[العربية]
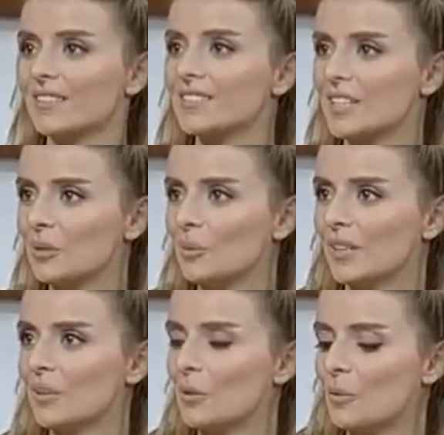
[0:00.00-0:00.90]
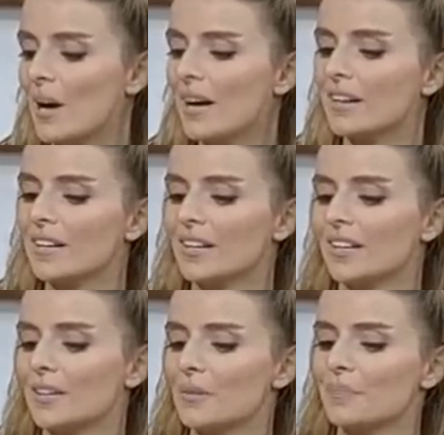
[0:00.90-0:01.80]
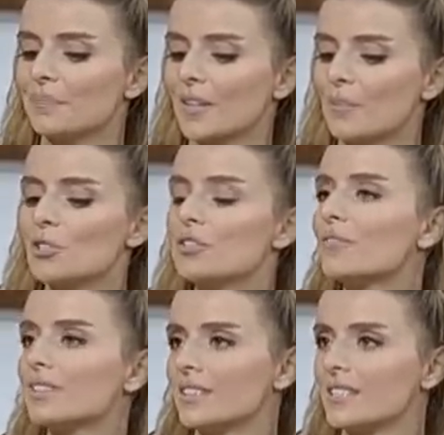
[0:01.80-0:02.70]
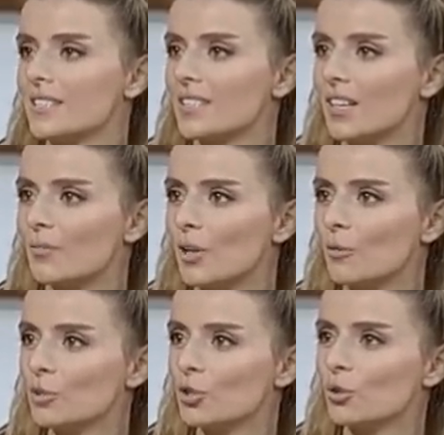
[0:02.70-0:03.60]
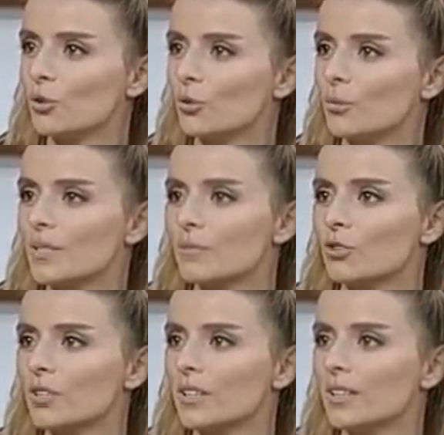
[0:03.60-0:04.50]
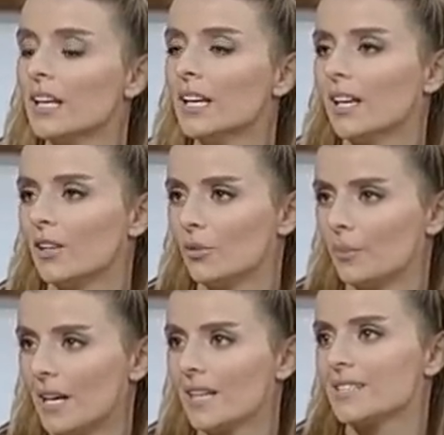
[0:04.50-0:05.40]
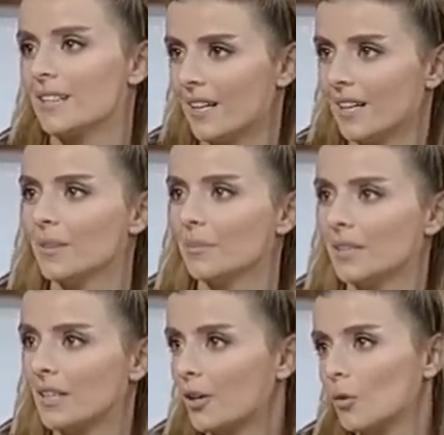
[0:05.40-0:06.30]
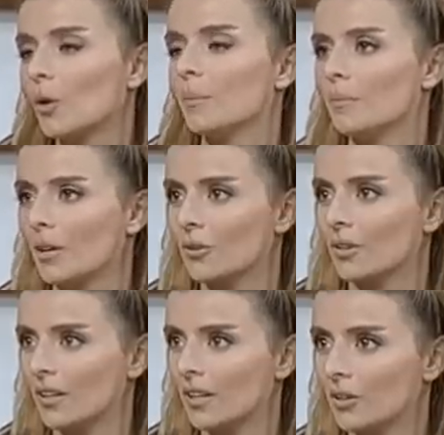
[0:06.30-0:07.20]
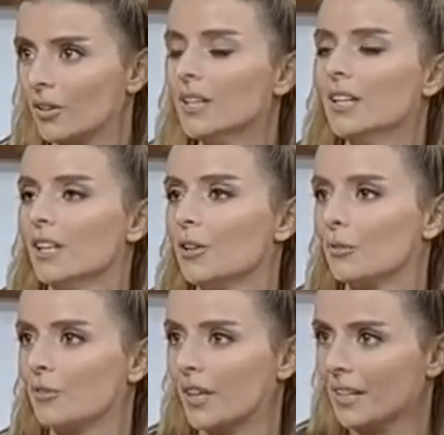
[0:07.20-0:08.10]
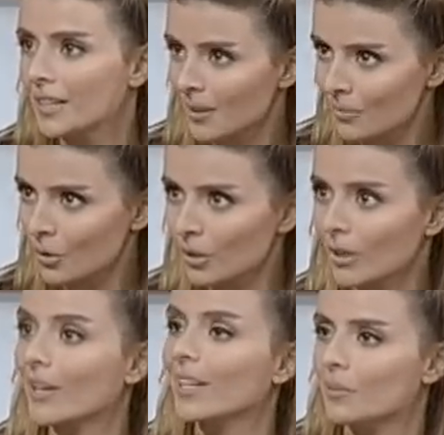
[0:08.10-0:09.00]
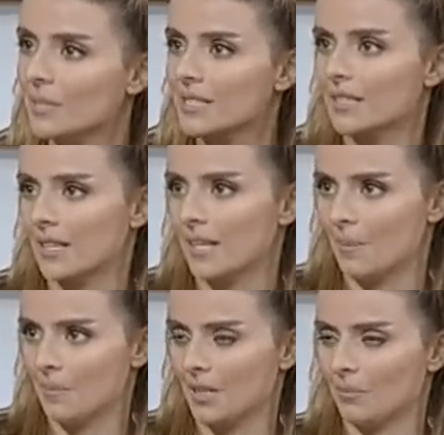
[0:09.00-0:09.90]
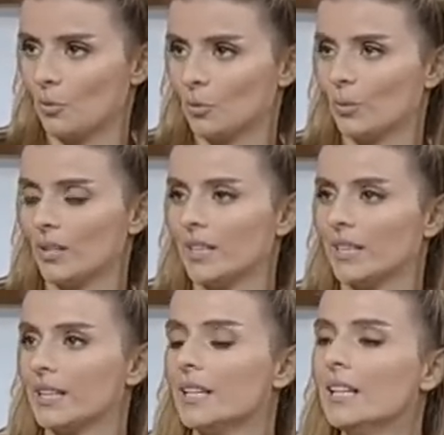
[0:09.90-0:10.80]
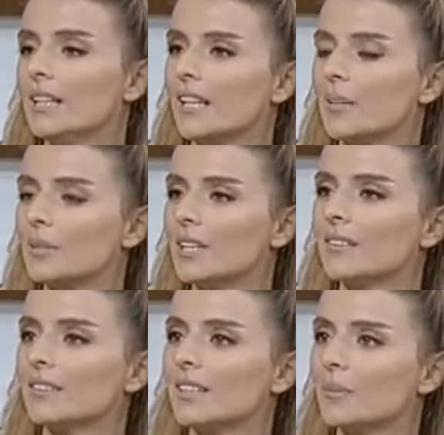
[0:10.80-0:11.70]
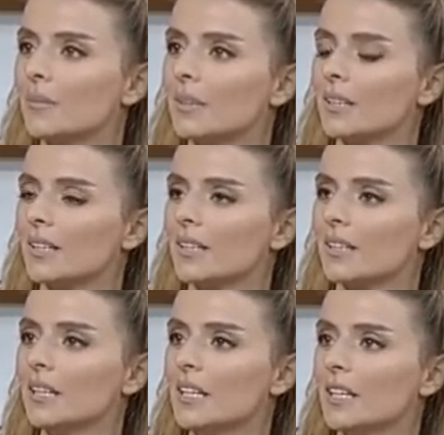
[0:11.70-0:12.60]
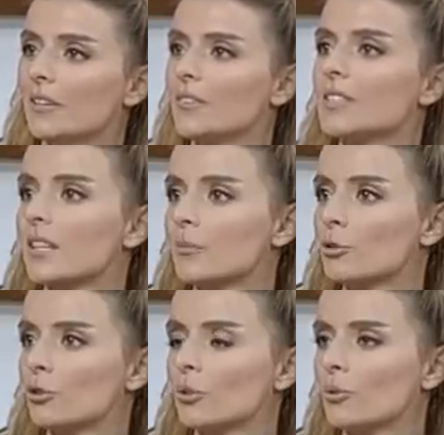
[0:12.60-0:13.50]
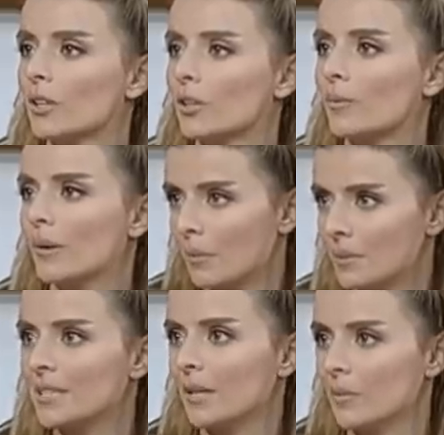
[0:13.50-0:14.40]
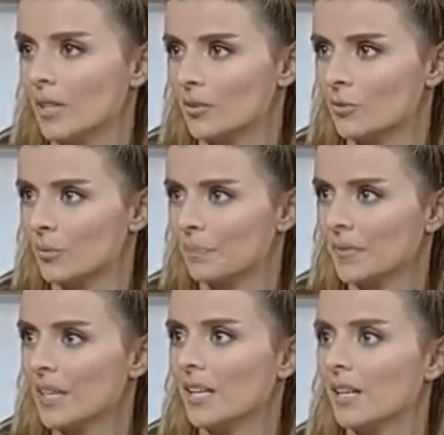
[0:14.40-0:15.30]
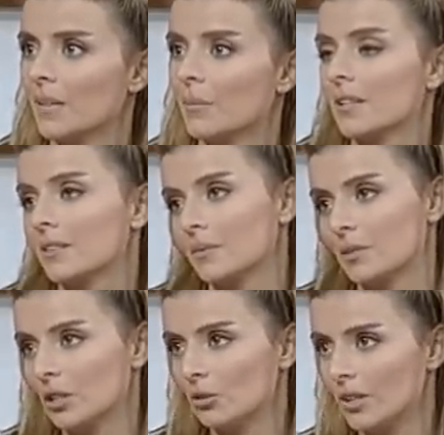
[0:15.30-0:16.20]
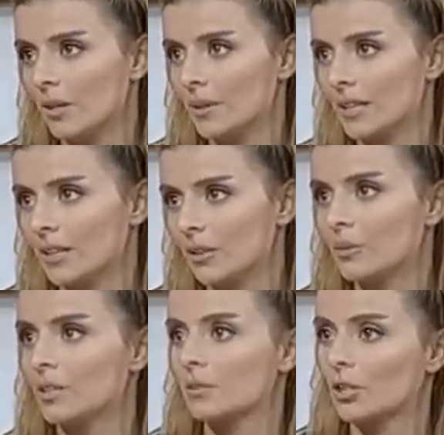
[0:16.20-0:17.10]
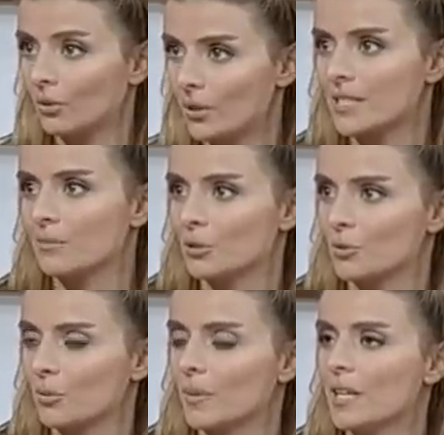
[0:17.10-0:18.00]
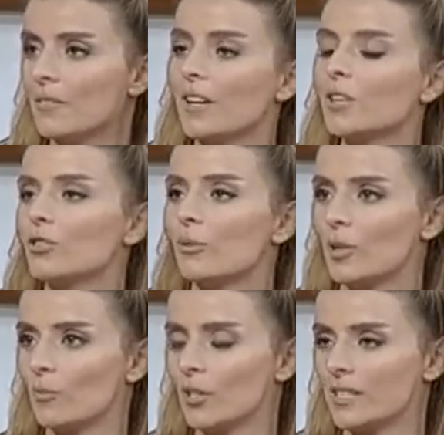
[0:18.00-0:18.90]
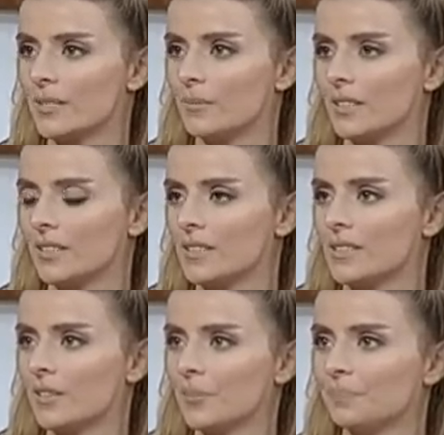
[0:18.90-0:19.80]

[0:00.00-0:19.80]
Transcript: كثير حلوه يعني انه ما مش نفرض الصيام او آه، مش يكون هو بس مجرد انه بهاي الساعه هلا بدنا ناكل وقبل ما كنا ناكل انه في قيم اخرى وقيم لسه اهم من موضوع الاكل لكن بدايه م. لما آه، في صغار بيجي يحكوا لك انه بابا بدي ابدا اصوم آه، مرات انت بتحكي له لا بكير مرات بتحكي له لازم تصوم فايش العمر المناسب للصيام